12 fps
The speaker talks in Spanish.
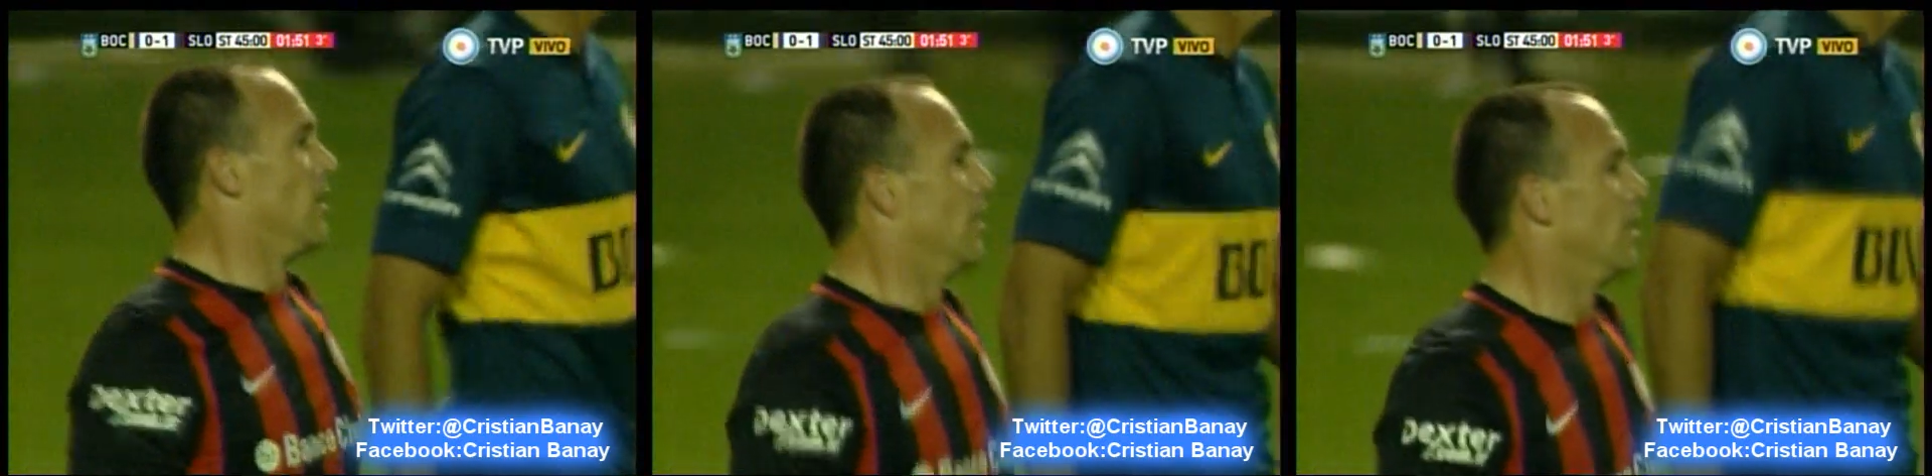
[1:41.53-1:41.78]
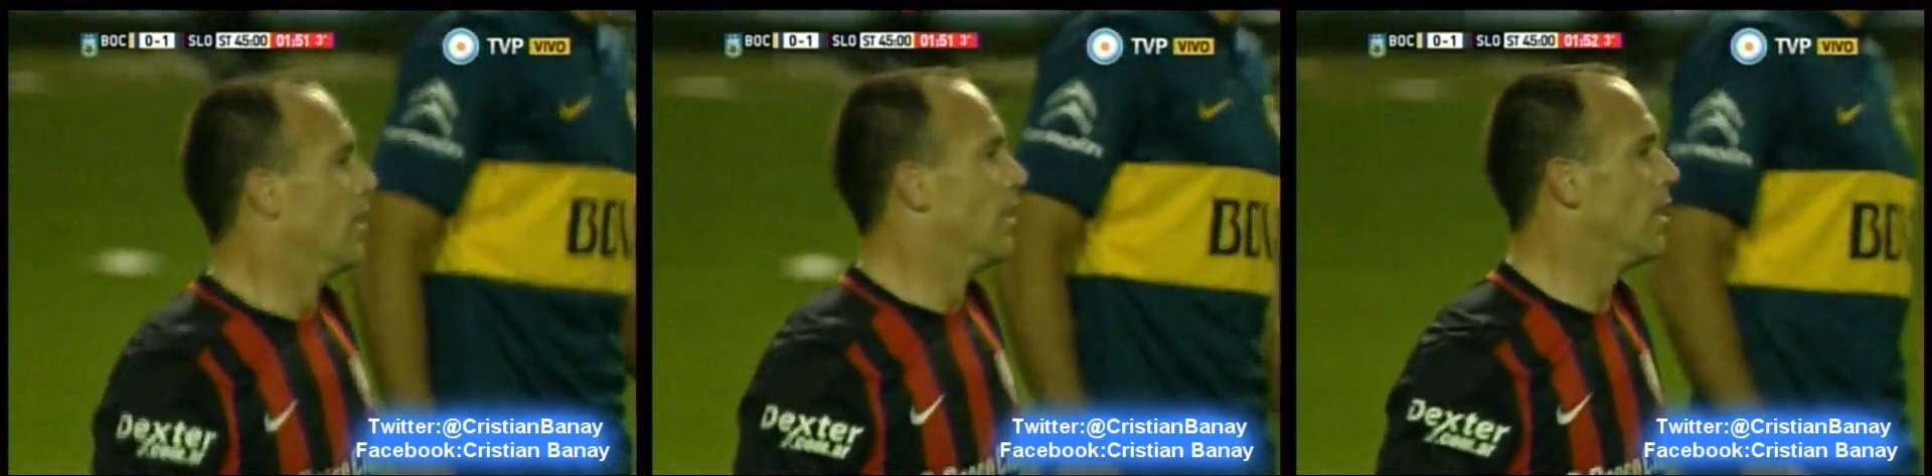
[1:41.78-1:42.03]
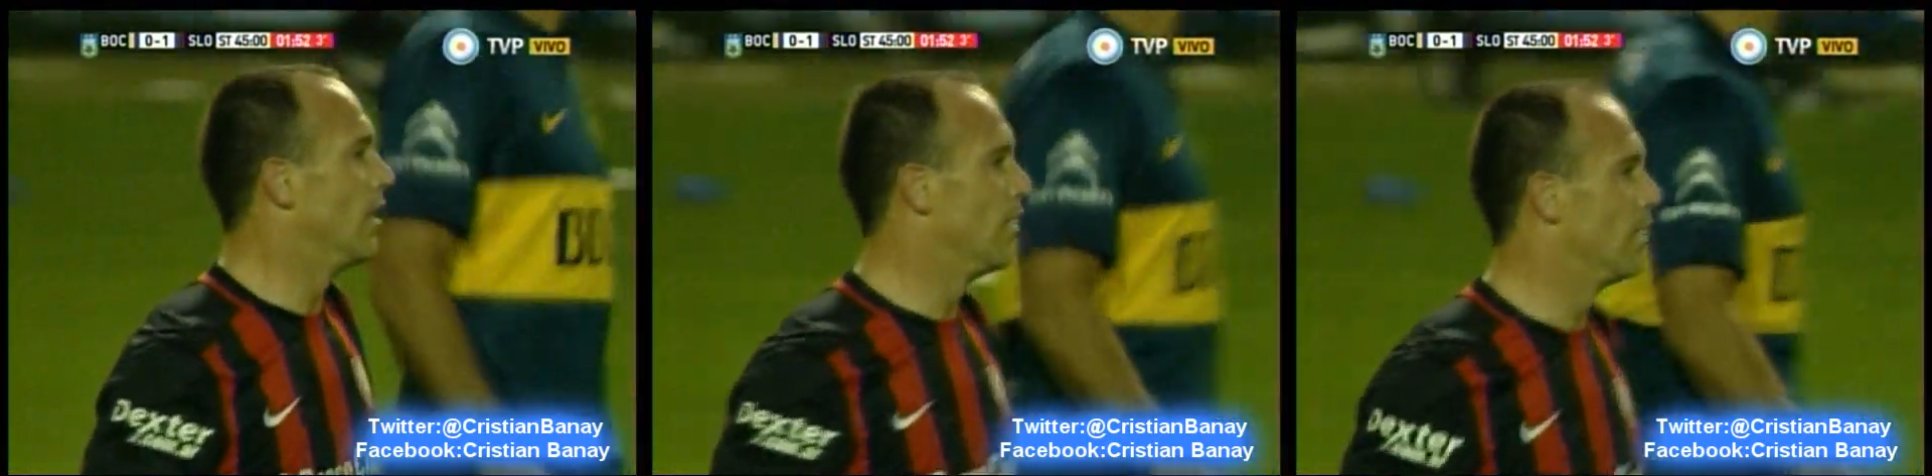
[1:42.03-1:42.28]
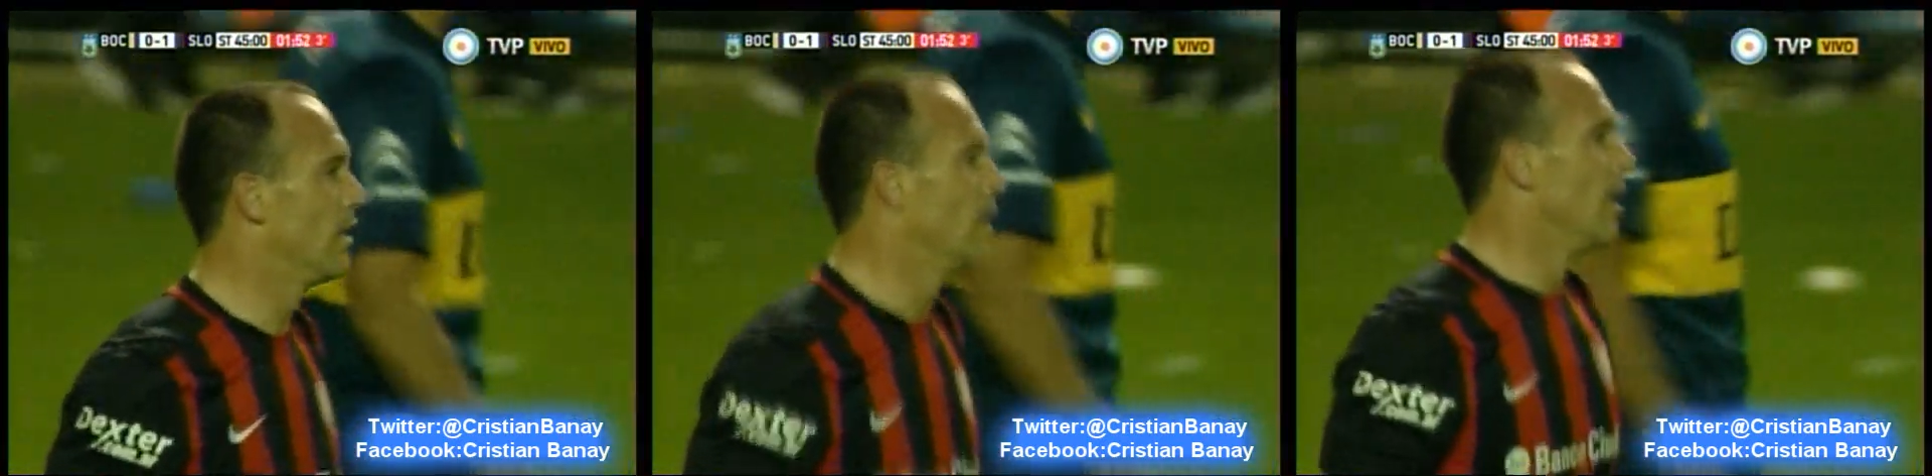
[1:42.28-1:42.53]
El
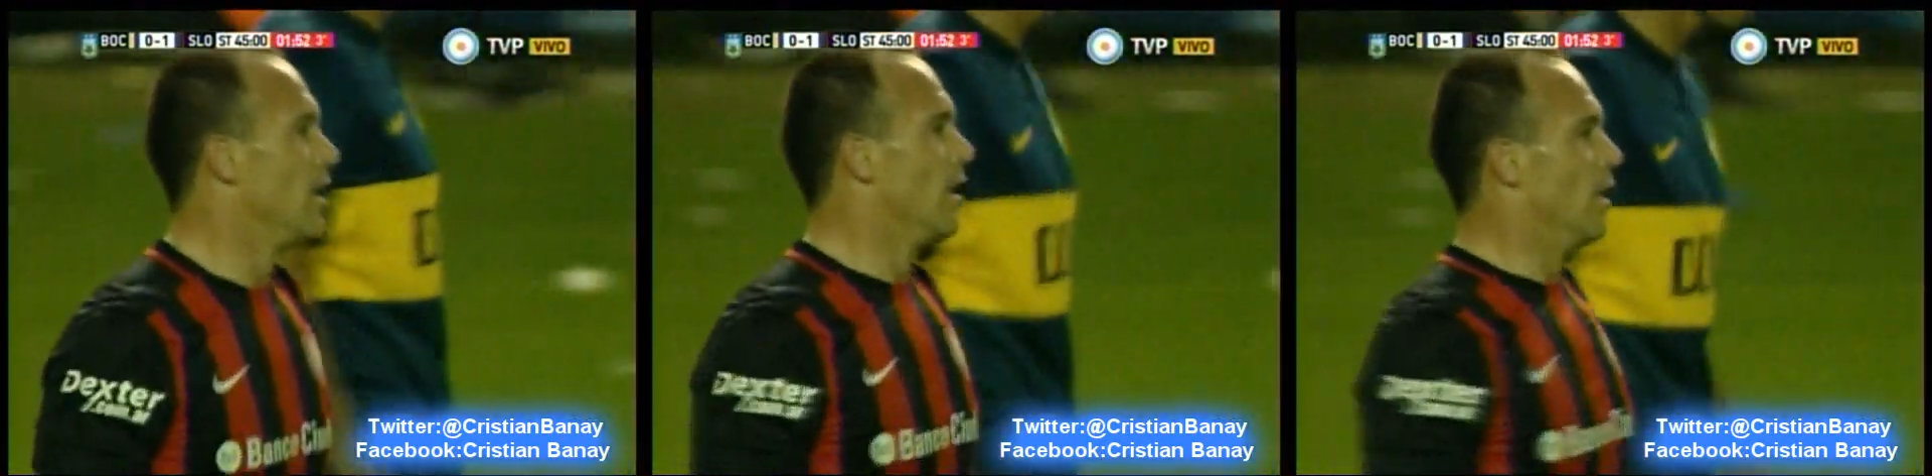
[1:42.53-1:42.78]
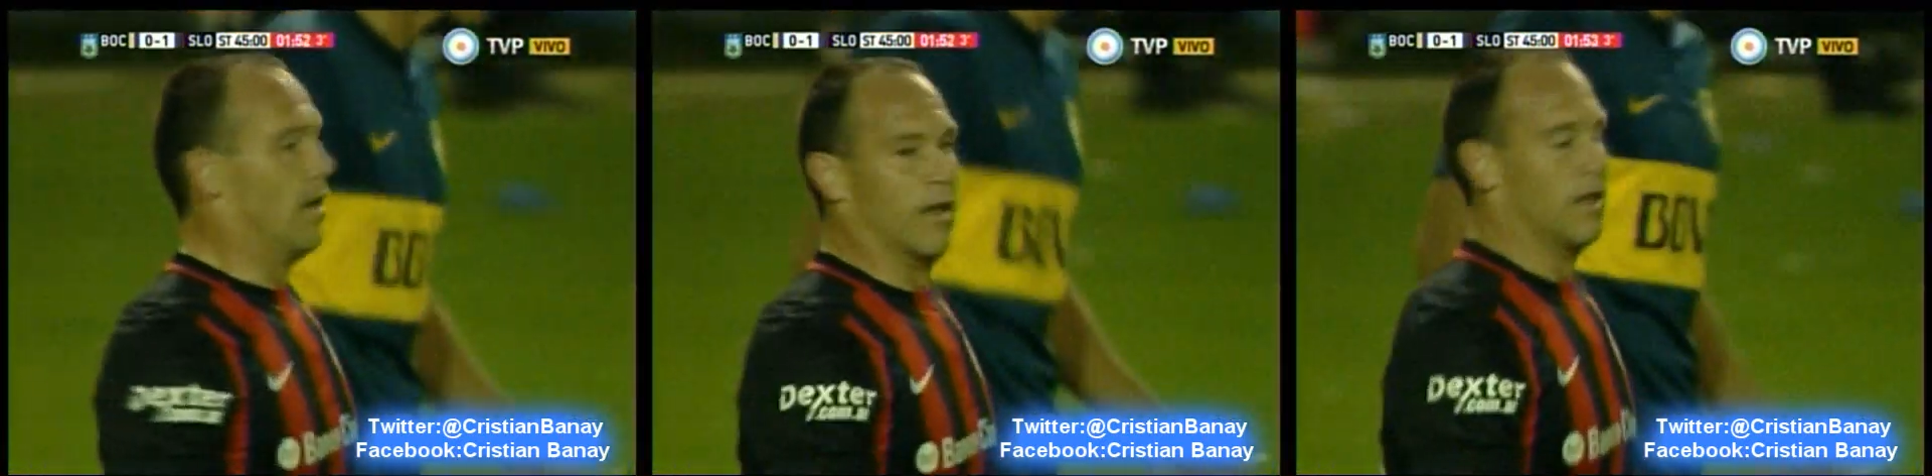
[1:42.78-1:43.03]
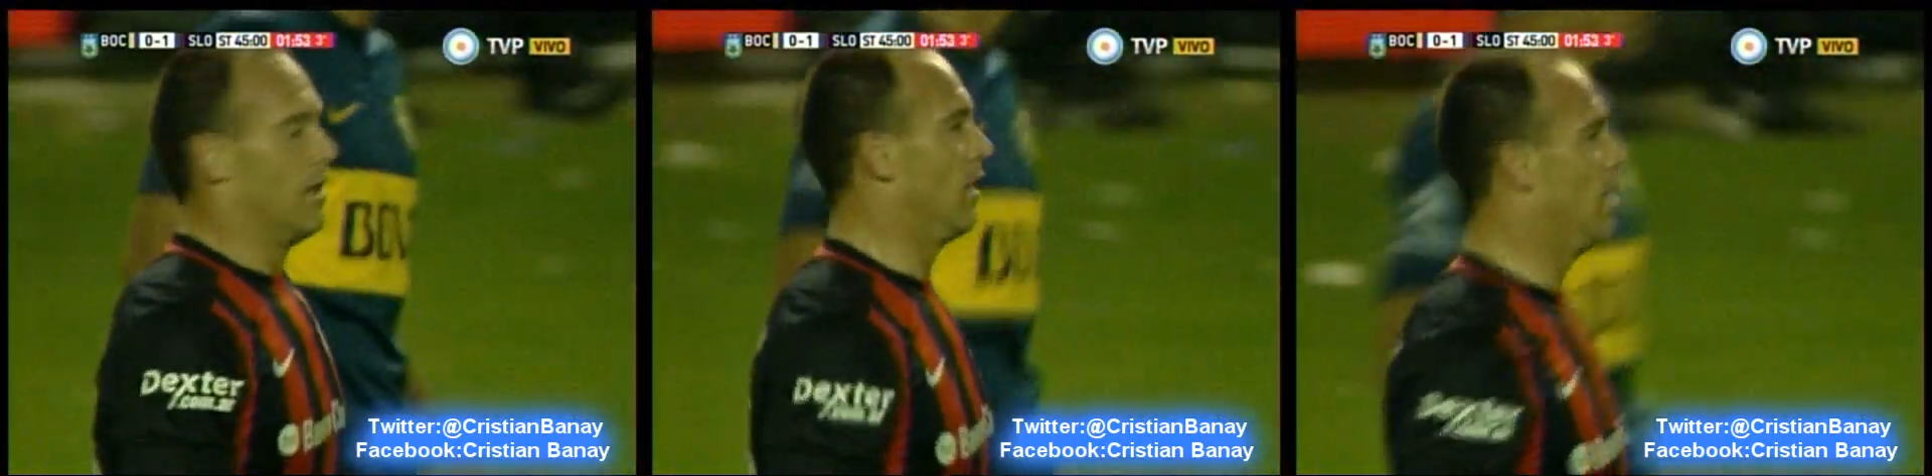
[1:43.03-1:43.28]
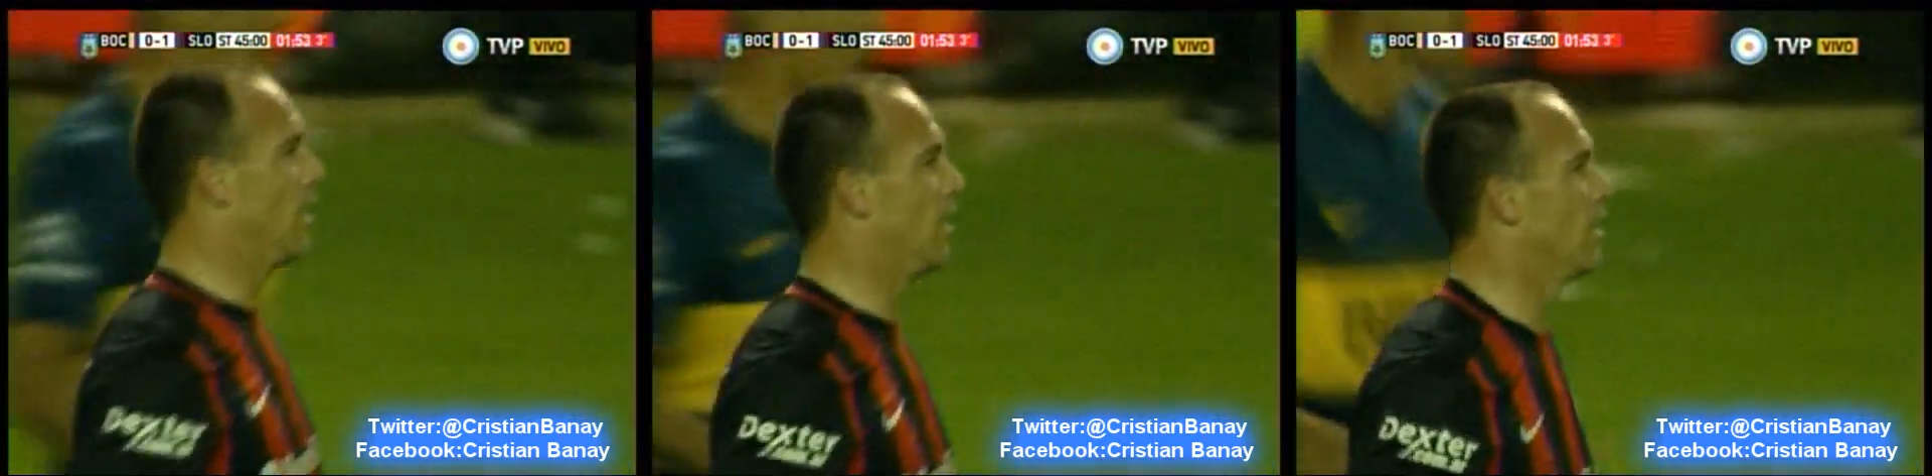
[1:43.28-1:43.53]
error de Betancourt que jugó
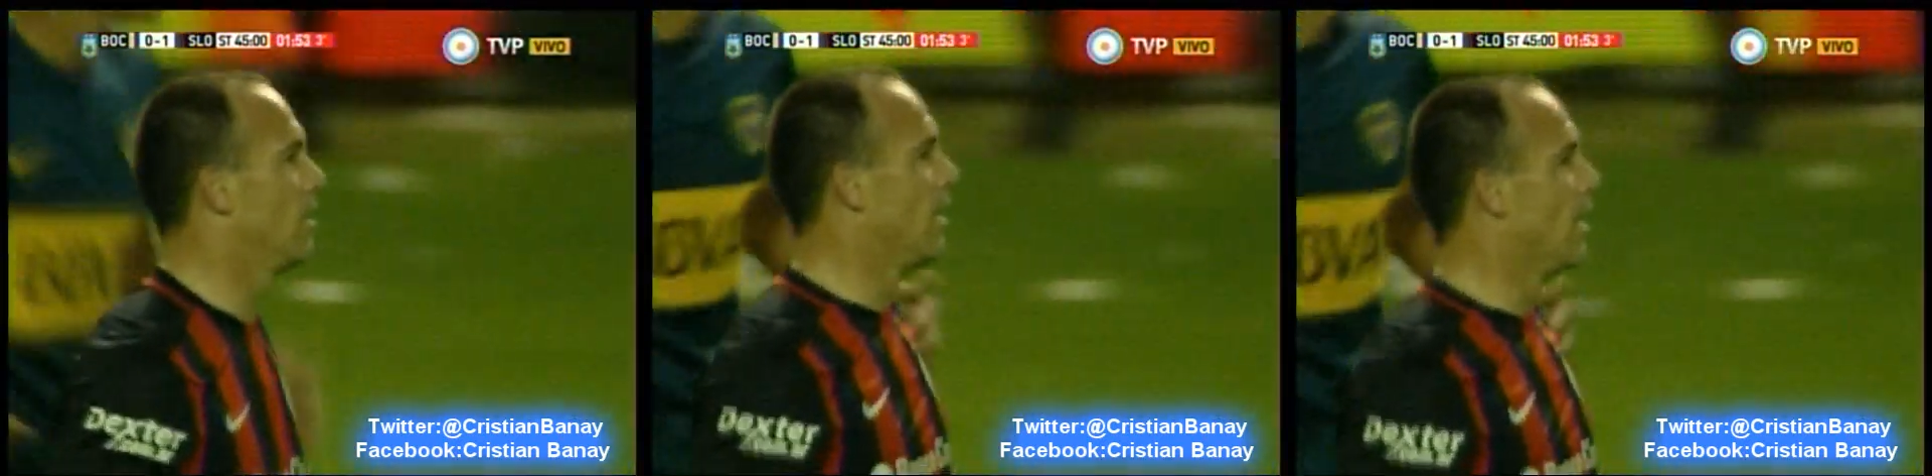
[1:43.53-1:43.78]
un gran